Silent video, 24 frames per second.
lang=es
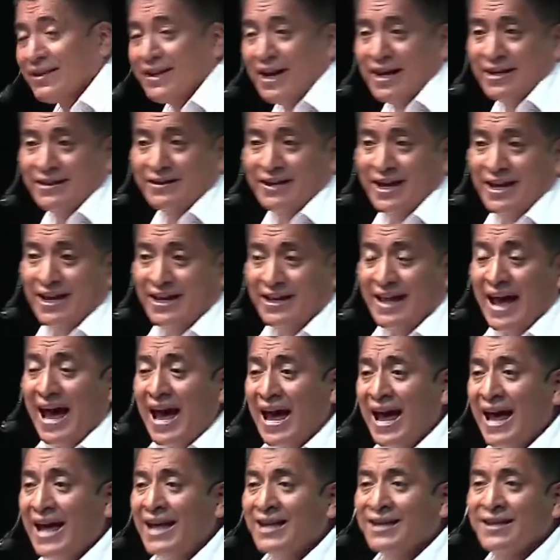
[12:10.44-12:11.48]
tal,
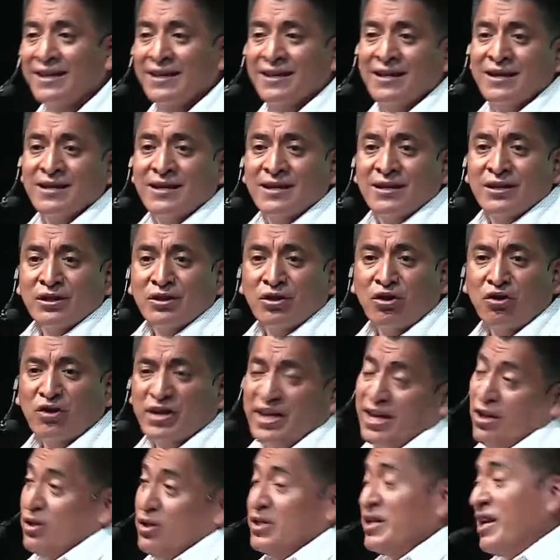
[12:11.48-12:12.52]
edad, no
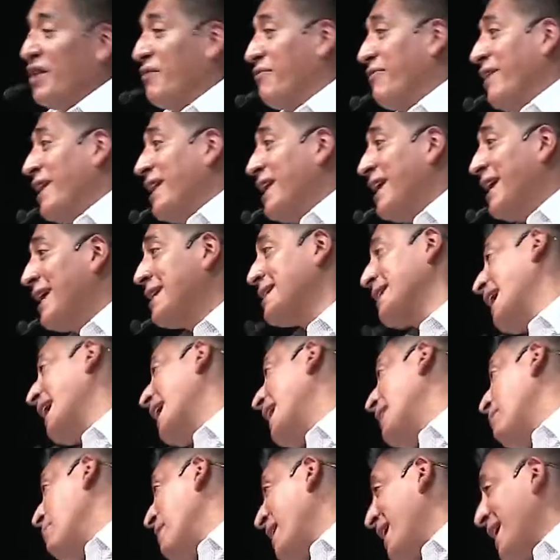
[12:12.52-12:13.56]
quiero ser feliz,
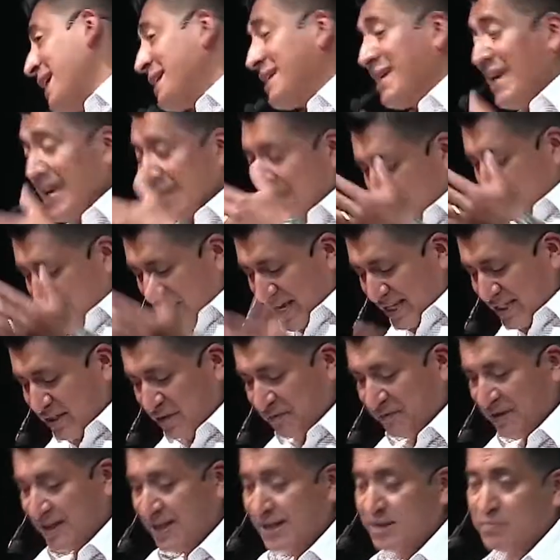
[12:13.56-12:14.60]
él me hace, ella me hace
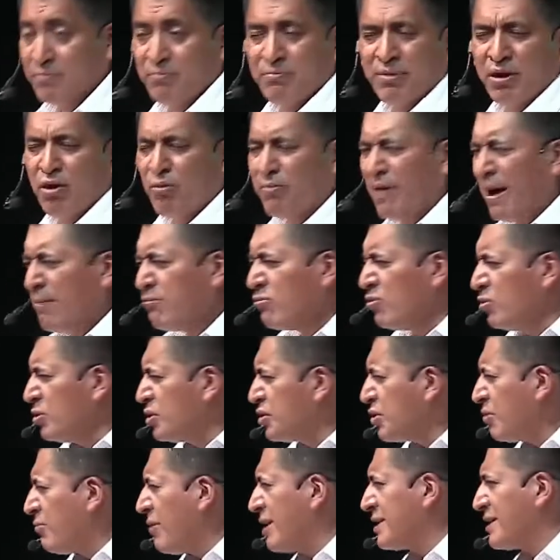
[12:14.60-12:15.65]
feliz, pero va
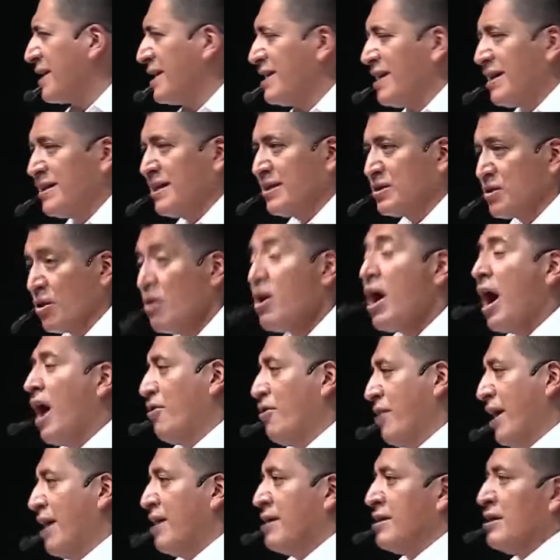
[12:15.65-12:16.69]
mucho más allá de eso.
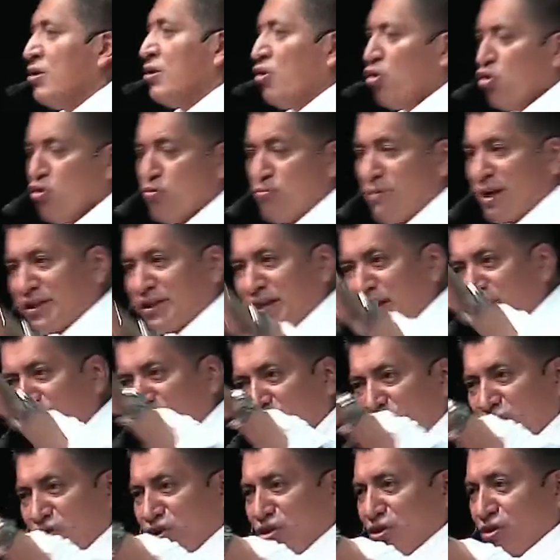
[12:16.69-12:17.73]
Ahora, un
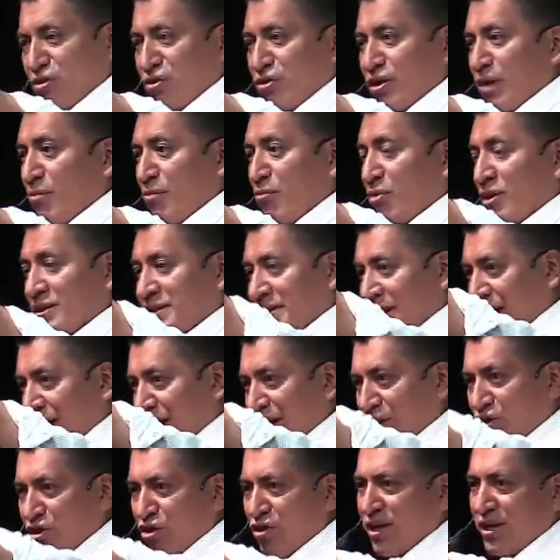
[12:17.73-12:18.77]
matrimonio que muestra la
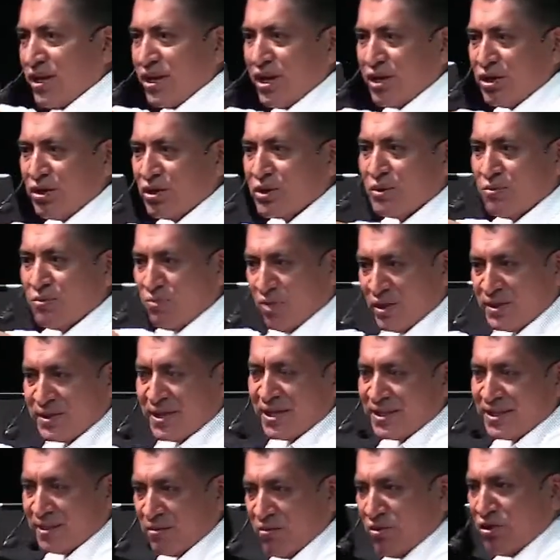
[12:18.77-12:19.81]
gloria de Dios y muestra
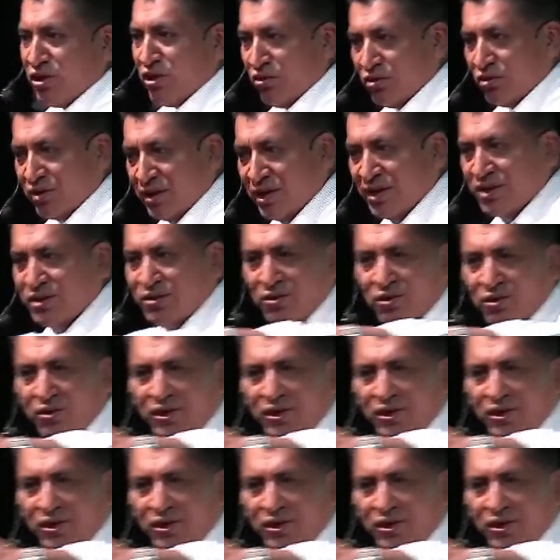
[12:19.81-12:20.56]
este modelo, Cristo